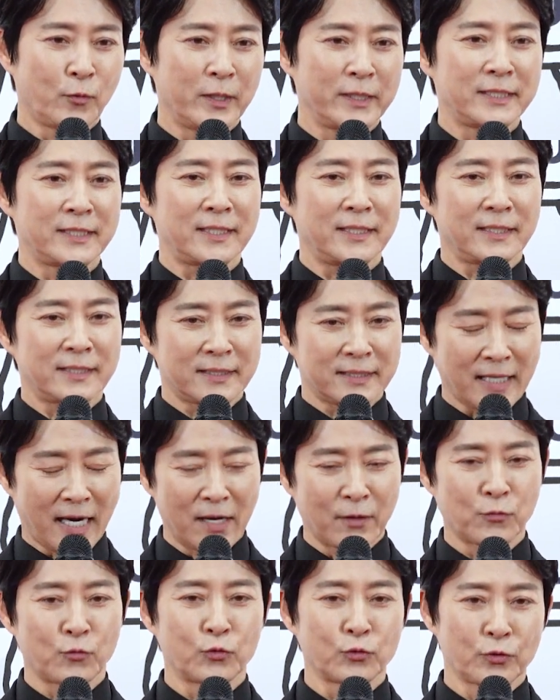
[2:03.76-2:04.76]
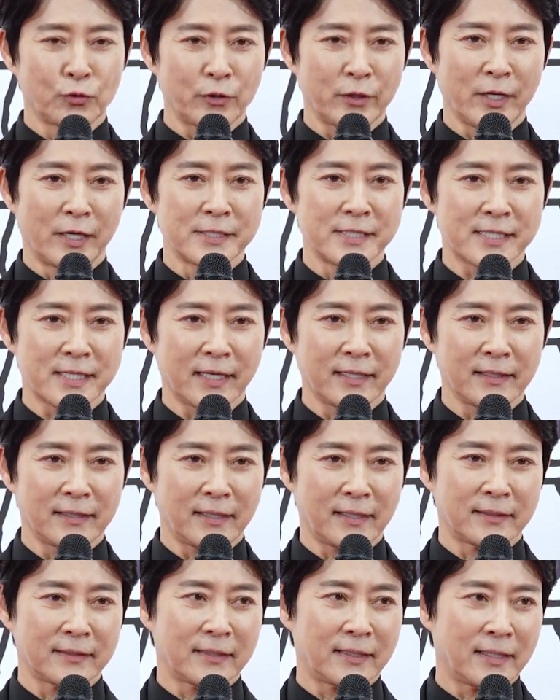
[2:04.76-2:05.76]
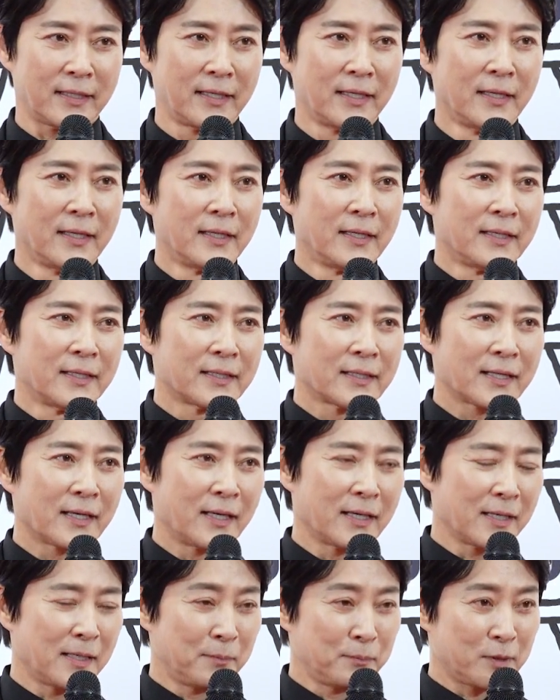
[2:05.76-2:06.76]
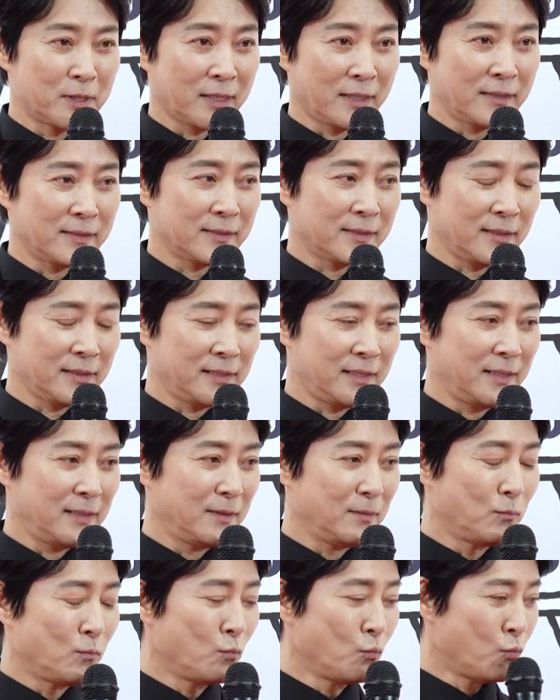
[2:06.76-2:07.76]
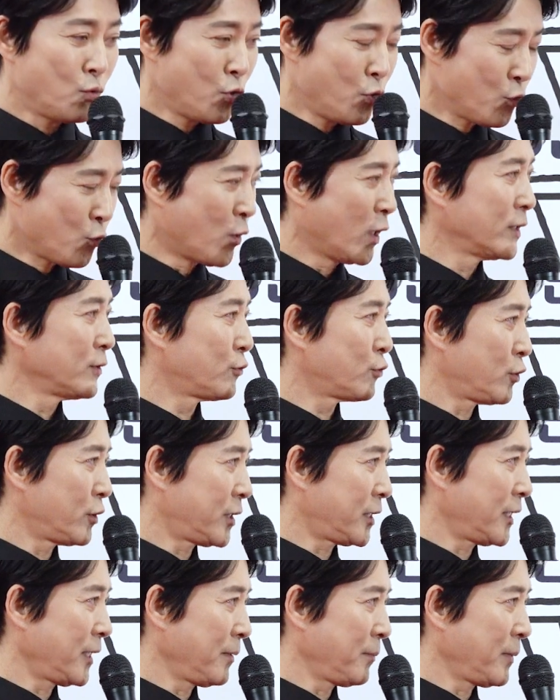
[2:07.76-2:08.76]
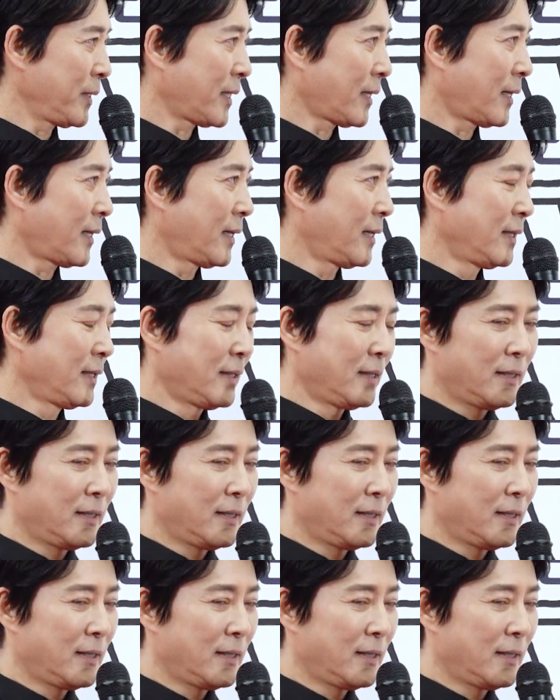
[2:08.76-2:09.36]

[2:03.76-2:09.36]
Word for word: 왠지 장군으로 연상이 되는데 강감찬은 사실 문관 출신입니다.